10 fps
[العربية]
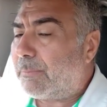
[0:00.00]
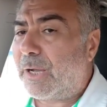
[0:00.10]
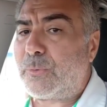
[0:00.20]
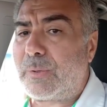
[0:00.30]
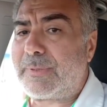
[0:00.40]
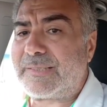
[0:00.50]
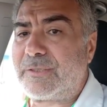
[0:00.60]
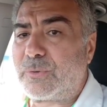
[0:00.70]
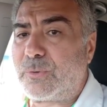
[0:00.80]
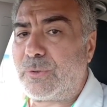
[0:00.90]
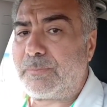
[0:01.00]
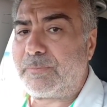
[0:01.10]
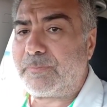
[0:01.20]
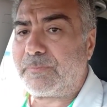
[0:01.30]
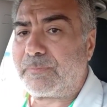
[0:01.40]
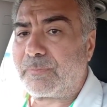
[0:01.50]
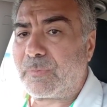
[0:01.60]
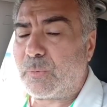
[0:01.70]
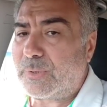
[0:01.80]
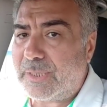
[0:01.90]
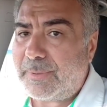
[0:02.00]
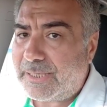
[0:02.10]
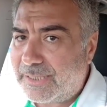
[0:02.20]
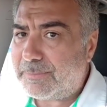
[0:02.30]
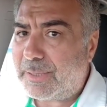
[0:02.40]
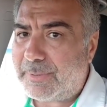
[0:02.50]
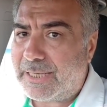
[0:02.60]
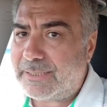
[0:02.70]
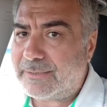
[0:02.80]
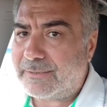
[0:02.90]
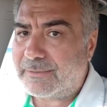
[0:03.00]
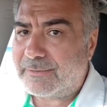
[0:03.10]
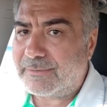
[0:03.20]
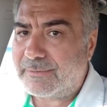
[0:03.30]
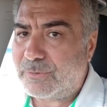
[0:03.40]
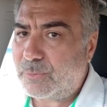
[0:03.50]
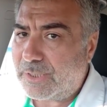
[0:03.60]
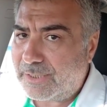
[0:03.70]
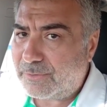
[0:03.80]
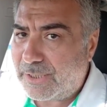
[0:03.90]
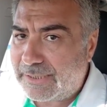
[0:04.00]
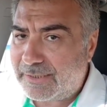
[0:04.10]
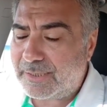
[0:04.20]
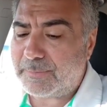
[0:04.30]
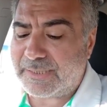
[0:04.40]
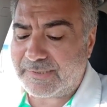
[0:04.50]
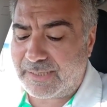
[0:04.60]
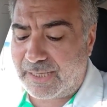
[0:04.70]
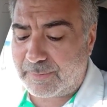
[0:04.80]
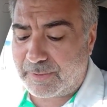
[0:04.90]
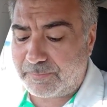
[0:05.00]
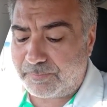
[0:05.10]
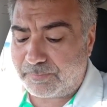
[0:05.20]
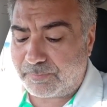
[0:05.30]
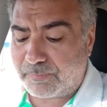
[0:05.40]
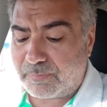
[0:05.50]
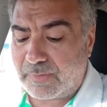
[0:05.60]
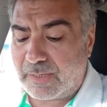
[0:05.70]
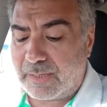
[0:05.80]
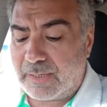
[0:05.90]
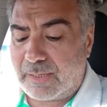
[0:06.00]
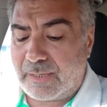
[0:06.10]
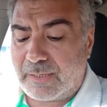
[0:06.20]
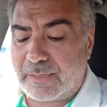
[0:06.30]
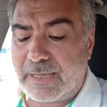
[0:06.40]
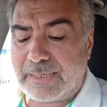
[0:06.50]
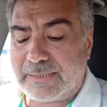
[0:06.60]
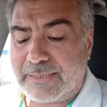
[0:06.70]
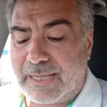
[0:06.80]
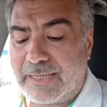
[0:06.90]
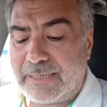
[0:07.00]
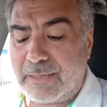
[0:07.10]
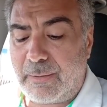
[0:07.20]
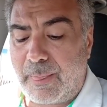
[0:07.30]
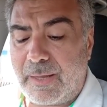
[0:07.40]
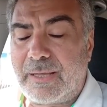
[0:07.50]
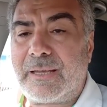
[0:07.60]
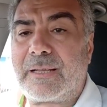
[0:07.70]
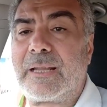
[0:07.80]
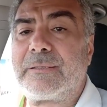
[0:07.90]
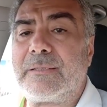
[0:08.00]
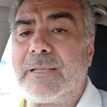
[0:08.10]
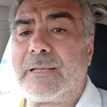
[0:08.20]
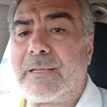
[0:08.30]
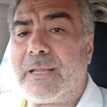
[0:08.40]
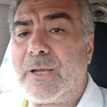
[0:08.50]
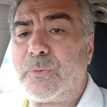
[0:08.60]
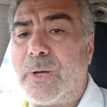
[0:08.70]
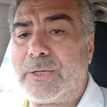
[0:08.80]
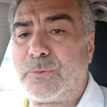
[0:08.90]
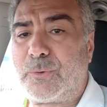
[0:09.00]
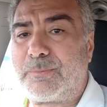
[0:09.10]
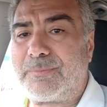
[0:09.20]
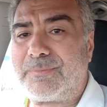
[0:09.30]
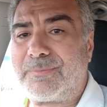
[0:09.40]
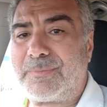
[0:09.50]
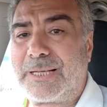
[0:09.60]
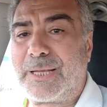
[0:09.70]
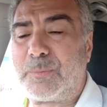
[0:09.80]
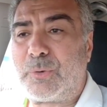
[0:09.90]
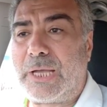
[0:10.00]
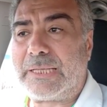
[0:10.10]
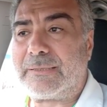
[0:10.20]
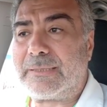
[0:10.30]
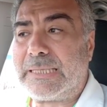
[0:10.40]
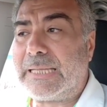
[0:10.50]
ما هو مصيرهم وطبعا الإمام علي وغيره من الصحابة قال تعالى رضي الله عنهم رقم واحد